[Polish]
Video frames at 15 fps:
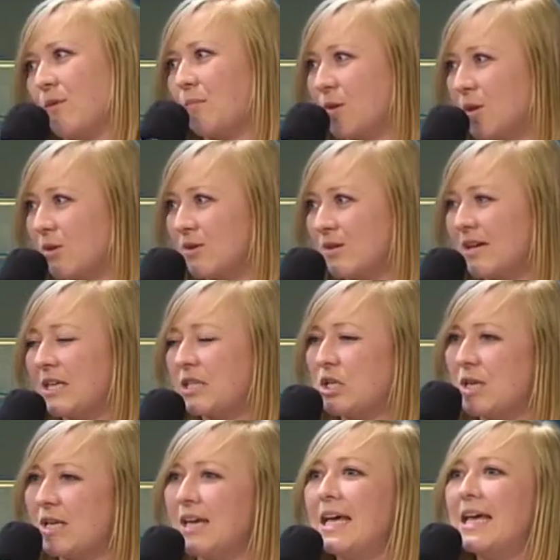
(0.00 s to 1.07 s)
piątkę,
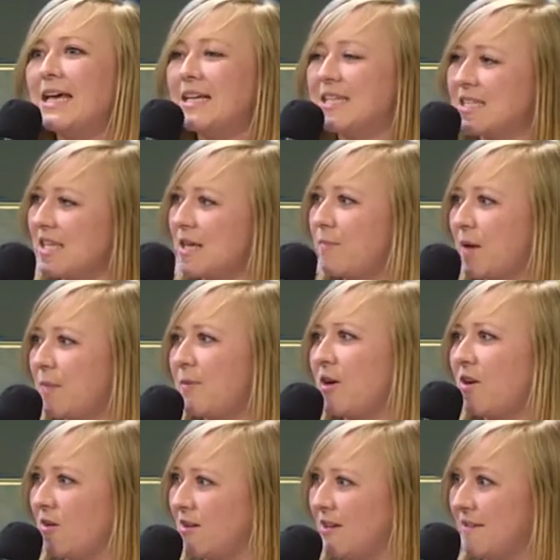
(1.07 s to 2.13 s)
czyli Stepap
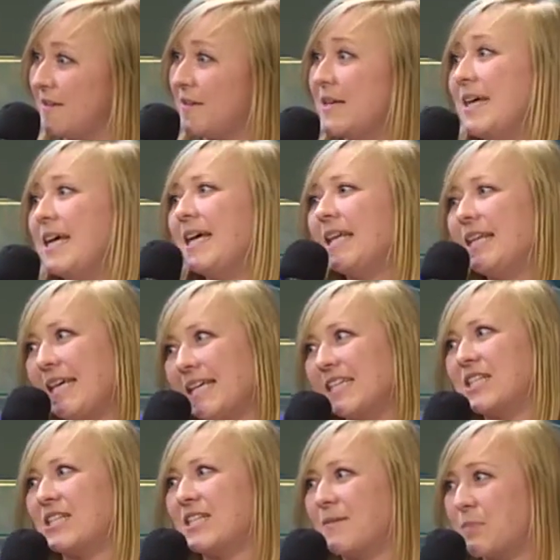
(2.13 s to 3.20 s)
In.
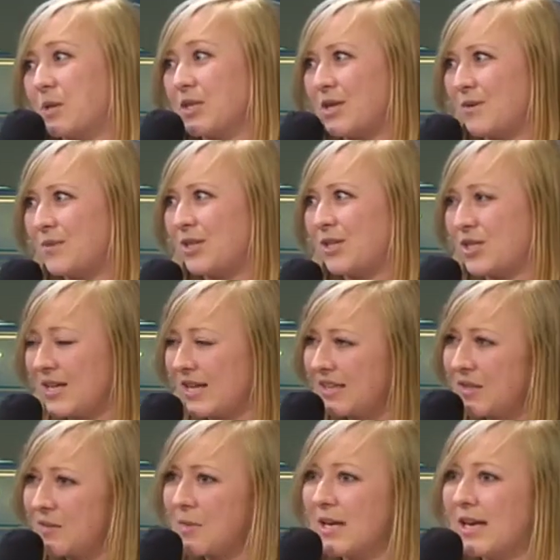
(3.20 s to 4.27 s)
Także zapraszamy też na
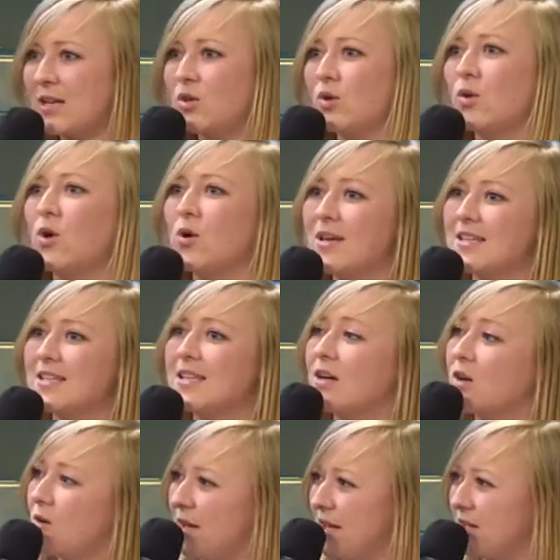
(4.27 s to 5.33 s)
ten maraton oraz na
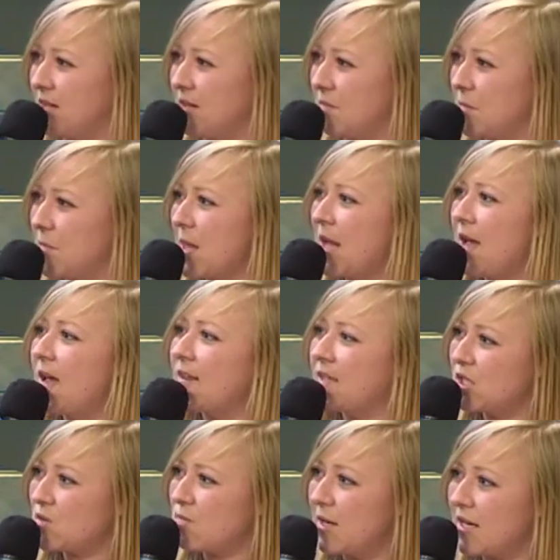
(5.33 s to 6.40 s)
kolejny.
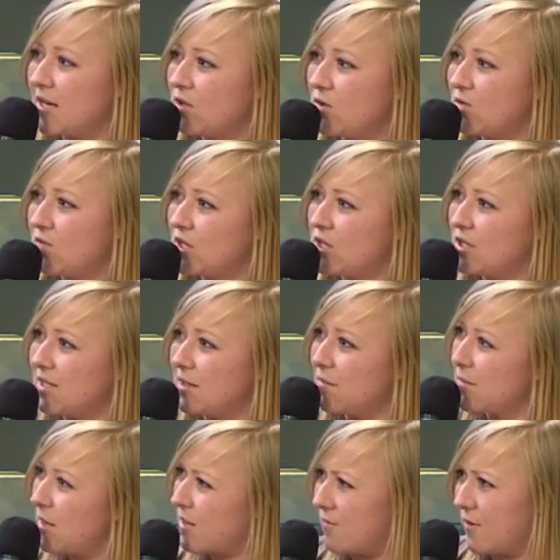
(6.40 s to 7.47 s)
Też maraton wejdzie nam
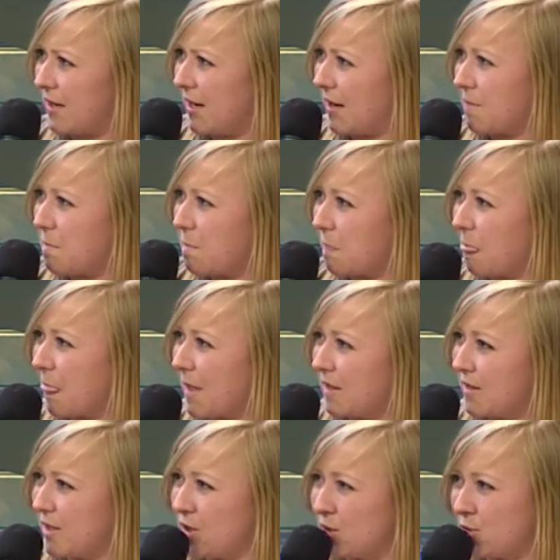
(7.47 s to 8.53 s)
Marvela.
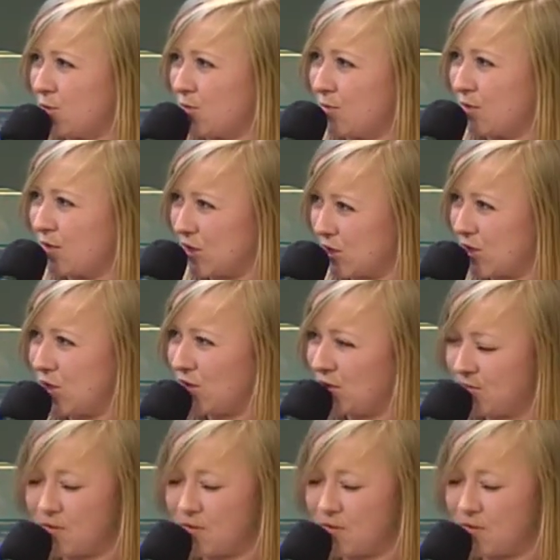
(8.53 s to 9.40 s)
Kasiu, też Ci o nim